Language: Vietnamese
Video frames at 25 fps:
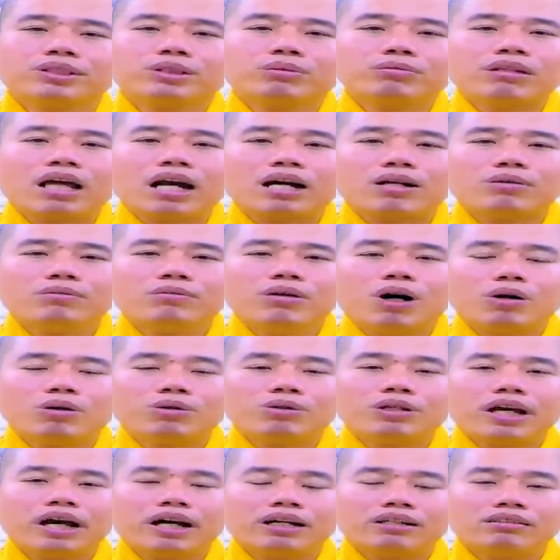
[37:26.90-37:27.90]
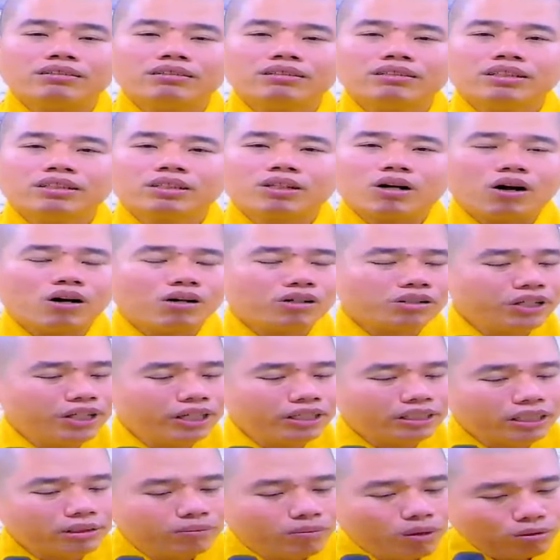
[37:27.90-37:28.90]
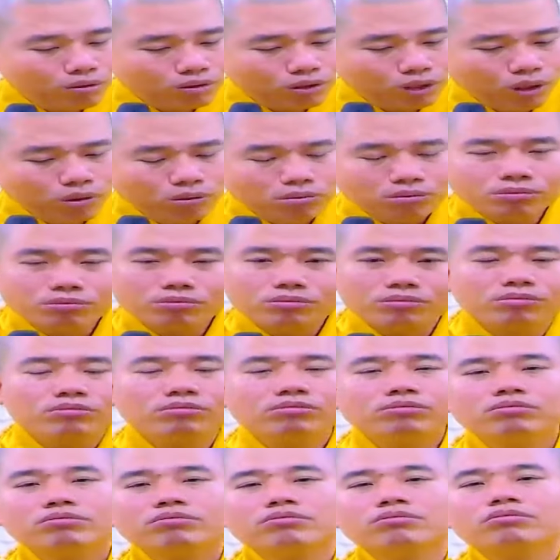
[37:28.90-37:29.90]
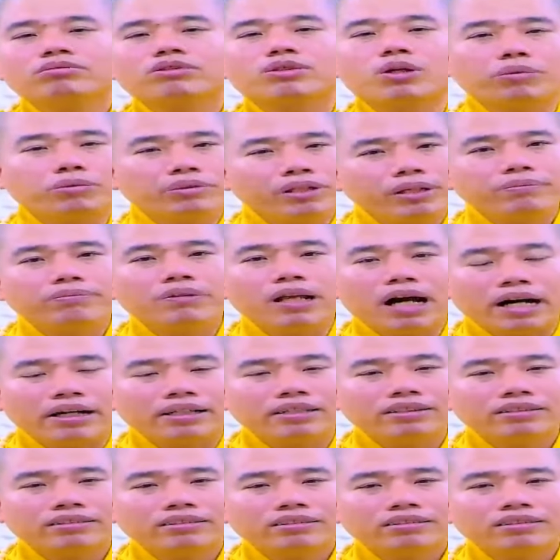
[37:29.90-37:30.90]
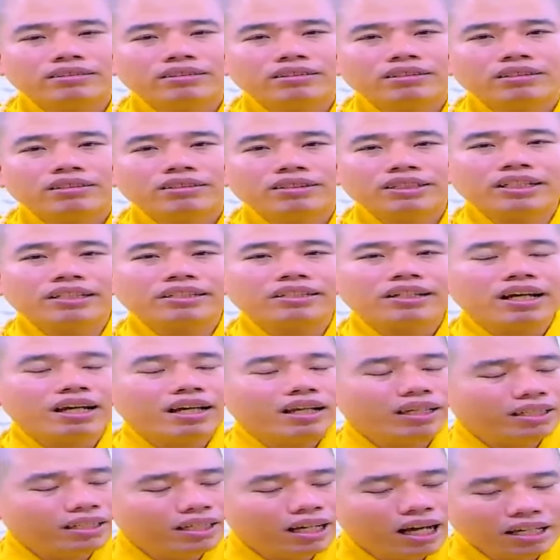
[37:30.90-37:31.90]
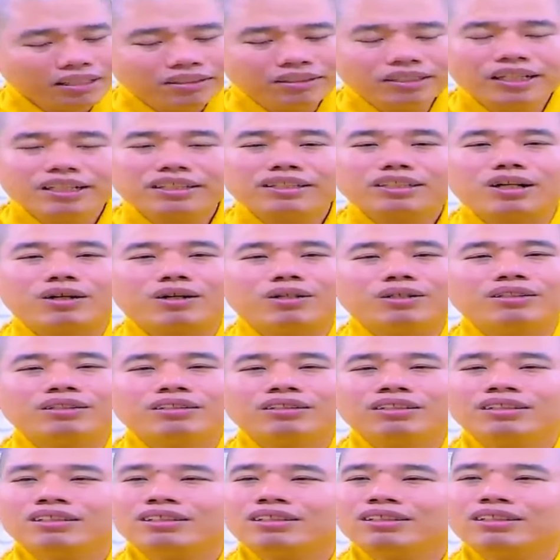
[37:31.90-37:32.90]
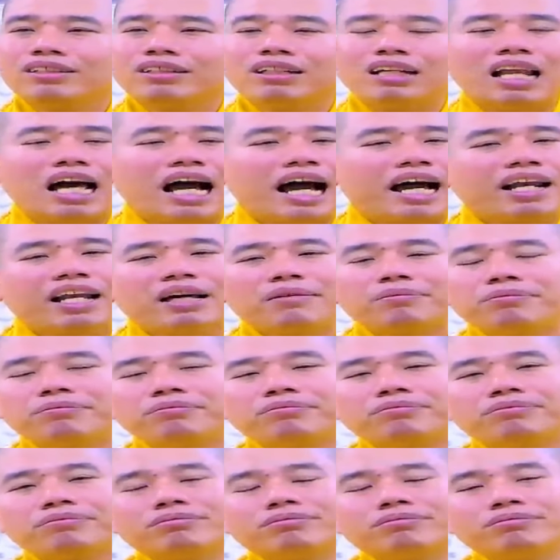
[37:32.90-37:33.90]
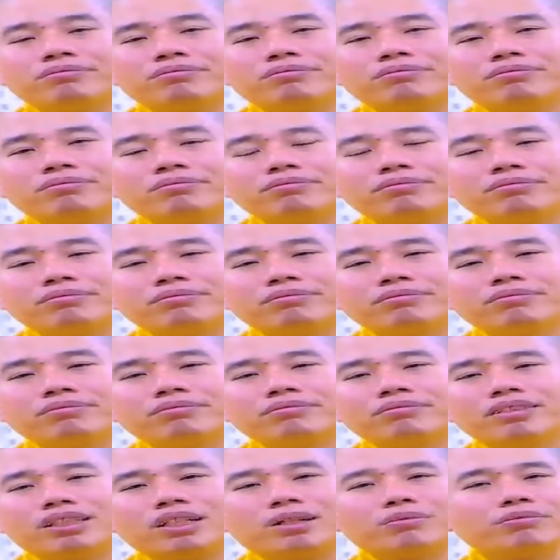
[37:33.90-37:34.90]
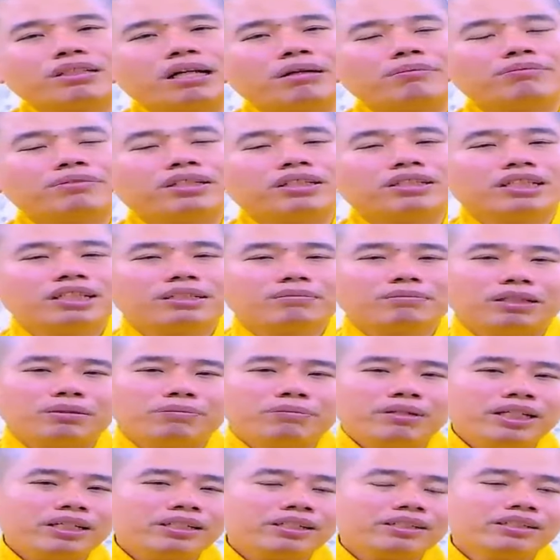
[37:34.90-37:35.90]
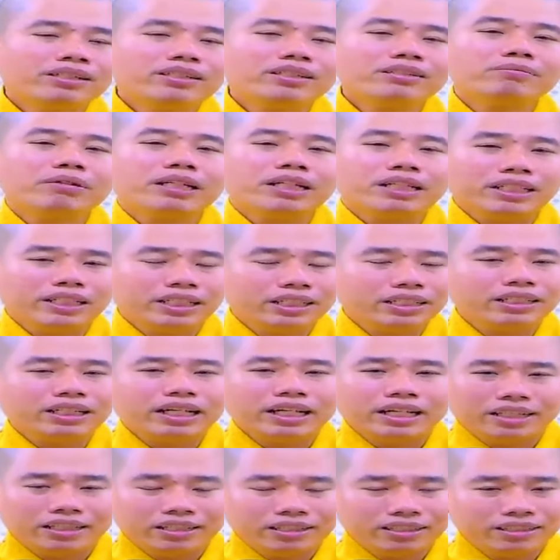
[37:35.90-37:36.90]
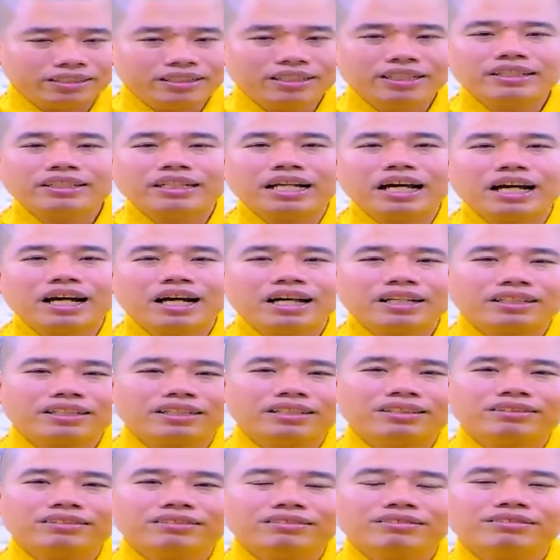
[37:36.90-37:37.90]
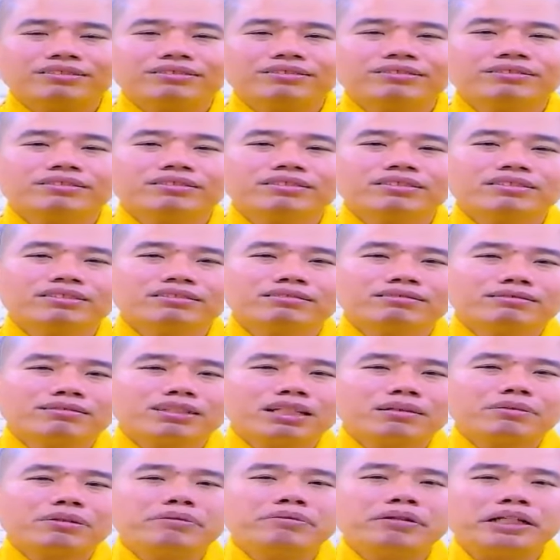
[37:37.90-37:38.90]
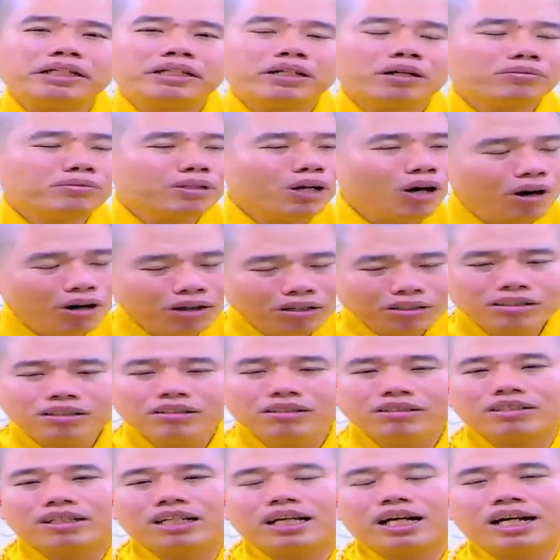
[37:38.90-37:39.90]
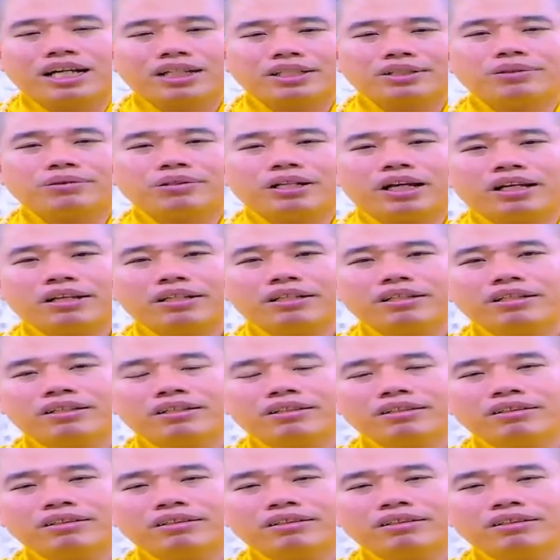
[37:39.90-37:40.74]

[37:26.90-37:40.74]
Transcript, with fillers: chúng ta cũng hỗ trợ còn duyên thì một chút cũng giúp đỡ nhưng khi hết duyên rồi lạ lắm trong tâm tự nhiên mình biết giữa mình với người này duyên đã hết rồi nên quý vị không đón được là ngay chỗ này